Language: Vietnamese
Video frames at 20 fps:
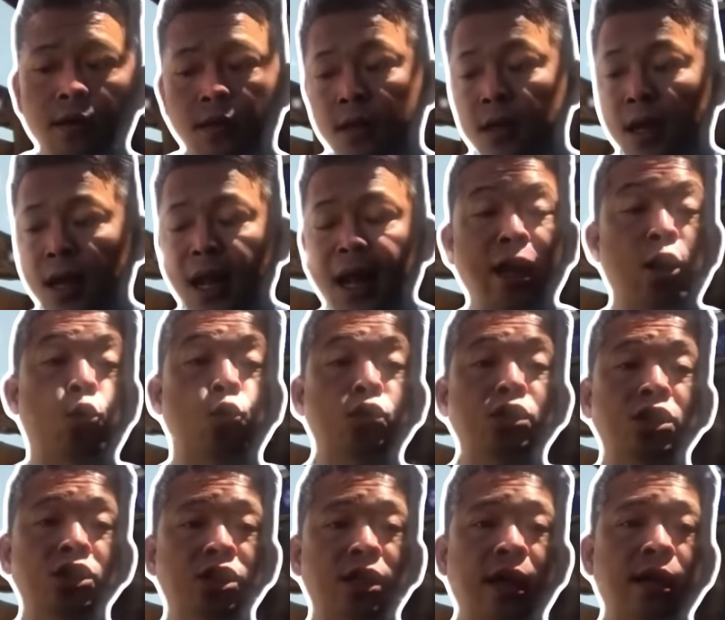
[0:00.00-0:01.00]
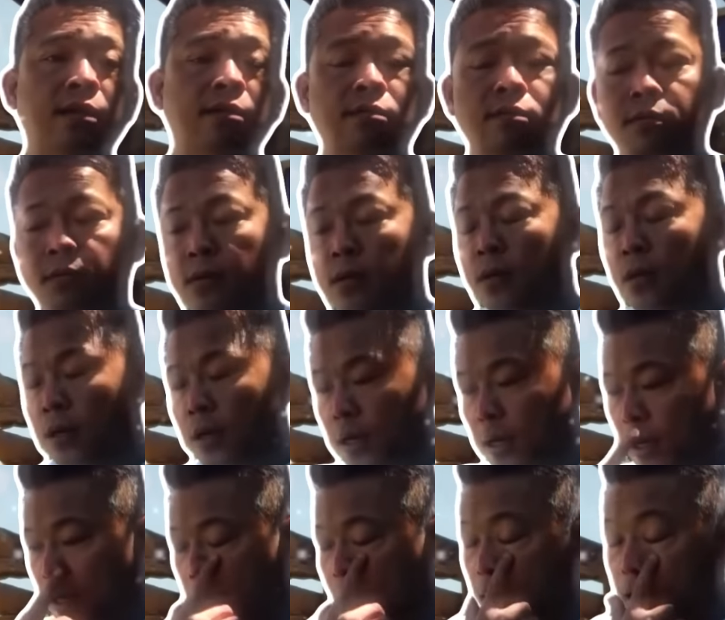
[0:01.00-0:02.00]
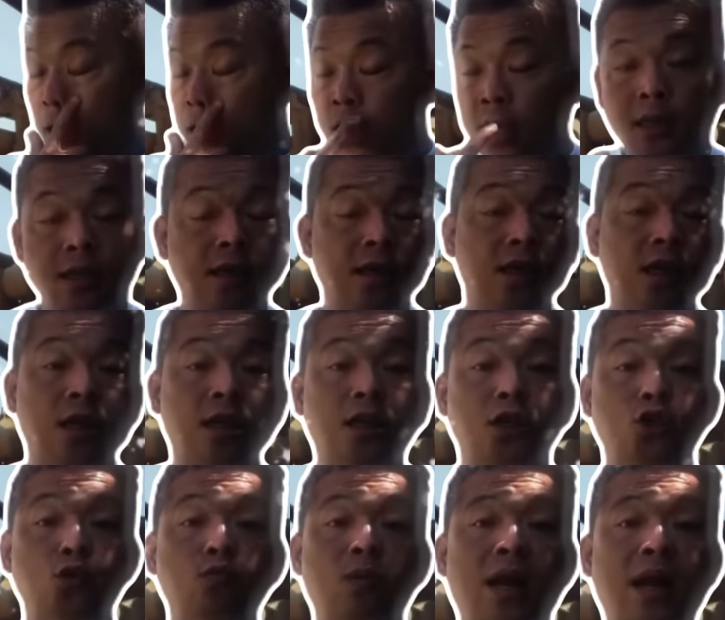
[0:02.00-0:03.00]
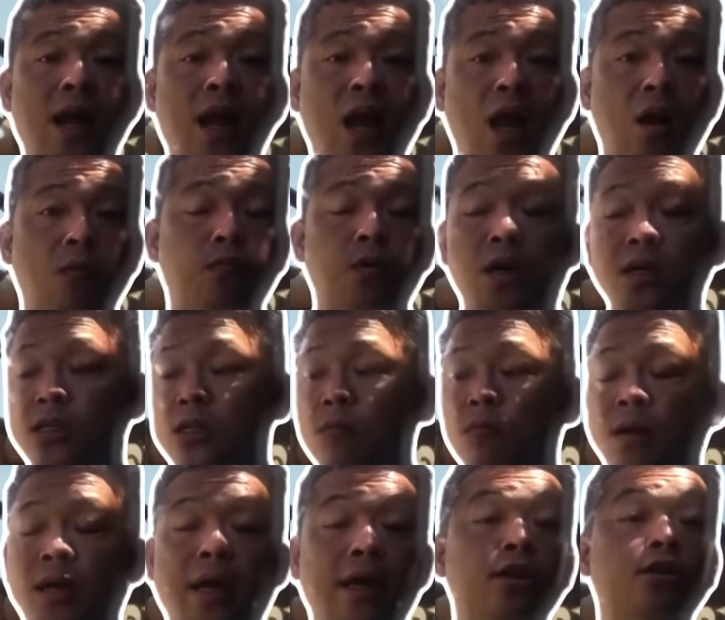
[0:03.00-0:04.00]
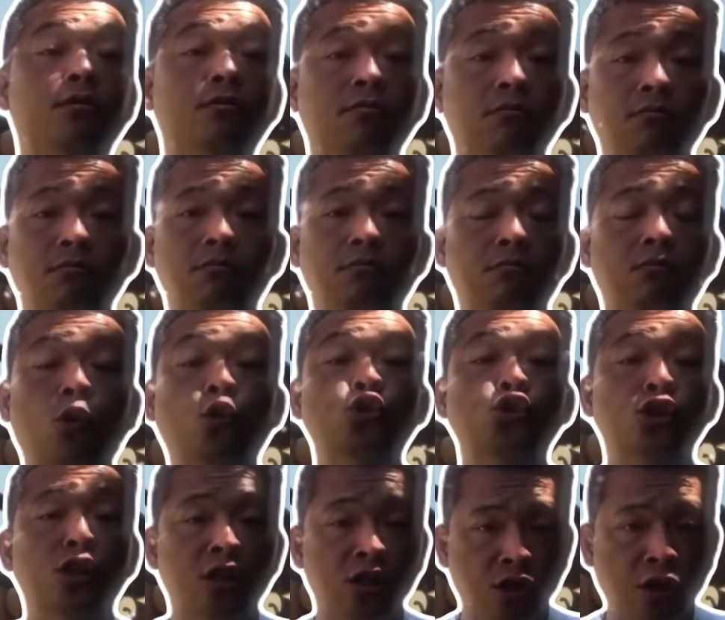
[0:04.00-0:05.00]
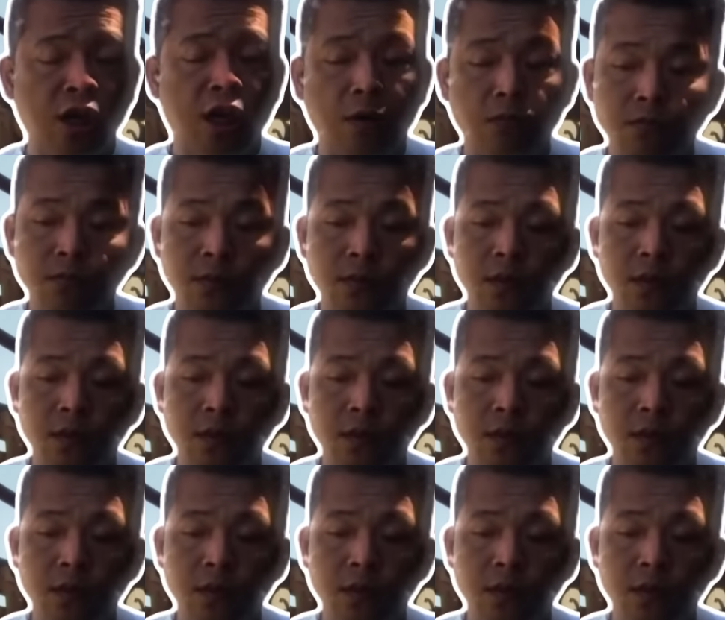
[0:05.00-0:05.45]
thứ hai cuộc chiến tranh uh, đề nghị thế chiến thì chúng ta đã học ở trong cái môi trường trường học